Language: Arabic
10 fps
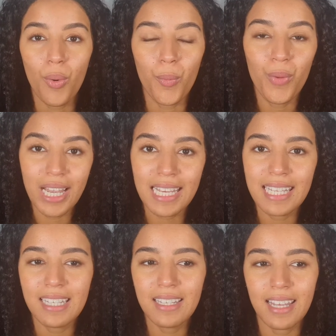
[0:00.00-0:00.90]

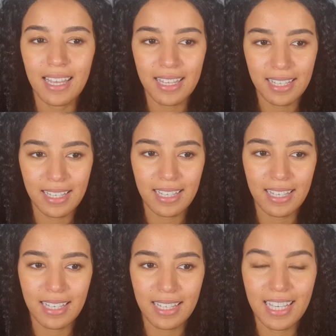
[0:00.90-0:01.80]
ولكن
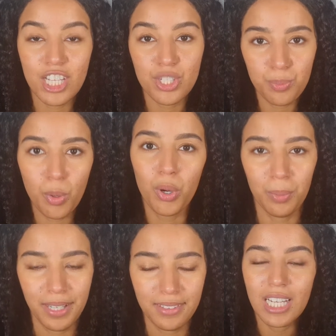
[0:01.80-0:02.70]
آه، كيشبهوا
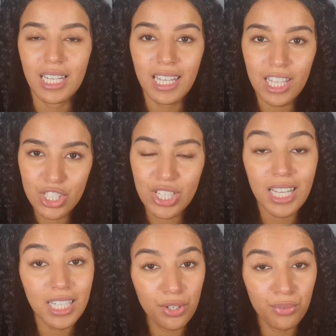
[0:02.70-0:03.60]
البعض القشره
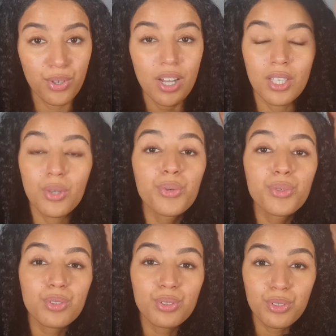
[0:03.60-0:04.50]
كنعرفوها
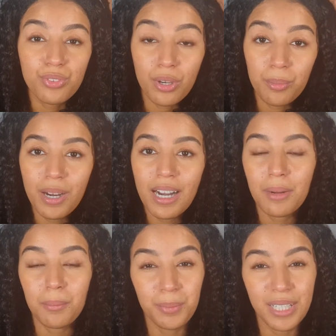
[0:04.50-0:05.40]
كيكونوا طرفه
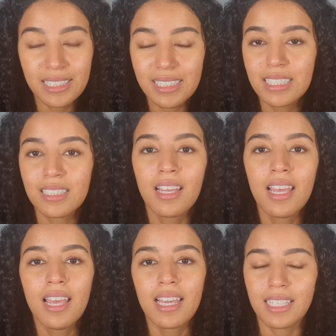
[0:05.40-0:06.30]
كبار بيضين
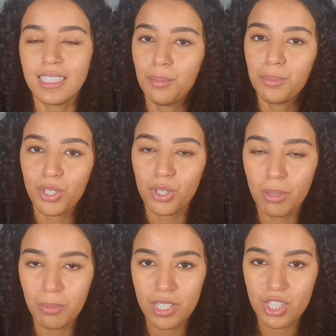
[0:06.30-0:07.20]
كيعمر
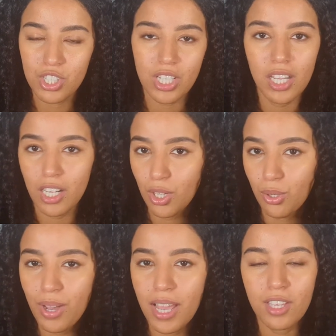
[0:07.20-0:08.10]
لكم البنات الشعر
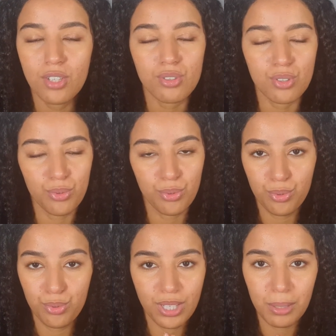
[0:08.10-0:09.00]
الحوايج
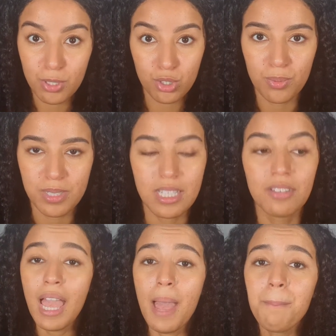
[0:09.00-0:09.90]
وكيبرشطوا
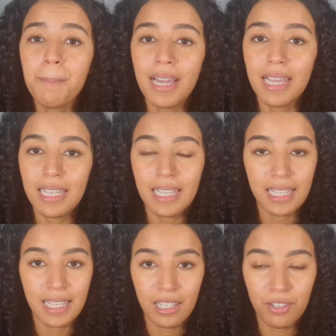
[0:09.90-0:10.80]
بزاف اما
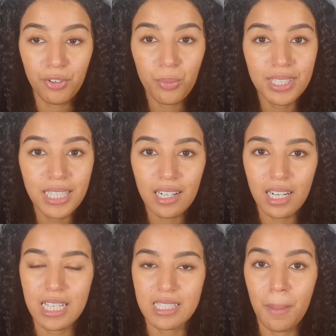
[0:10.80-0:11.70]
آه، الفروه ديال
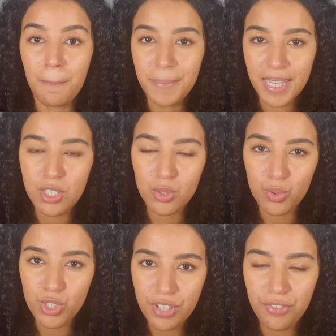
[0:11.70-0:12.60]
الراس مي
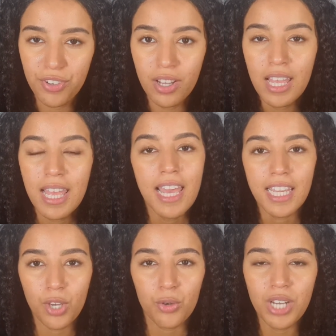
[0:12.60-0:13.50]
كتكون جافه
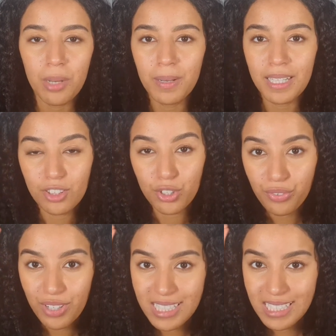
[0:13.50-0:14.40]
كيكون البنات
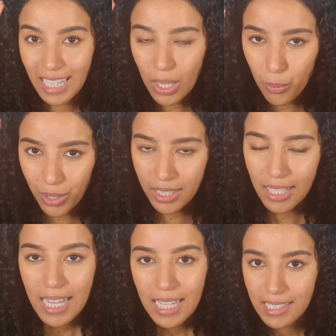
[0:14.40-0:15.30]
طرفه
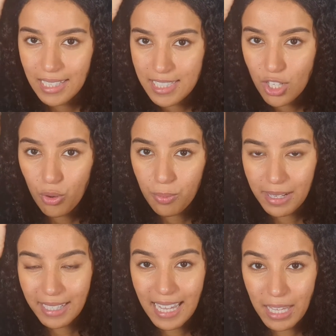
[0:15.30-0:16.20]
صغيورين اللي حتى
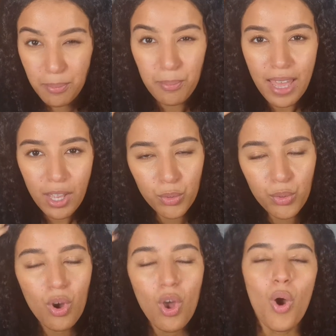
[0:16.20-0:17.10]
هما
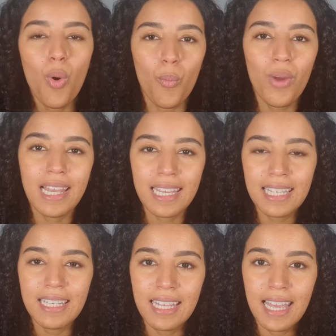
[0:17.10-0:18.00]
كيبانوا
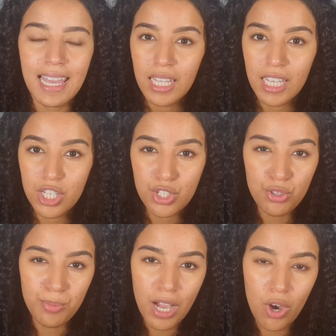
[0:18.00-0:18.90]
ولكن آه،
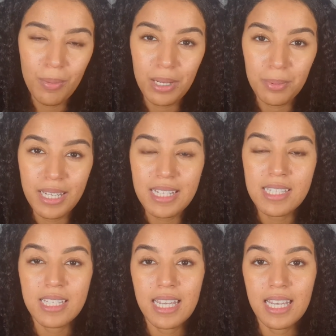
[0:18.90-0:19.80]
كيجيو معاهم البنات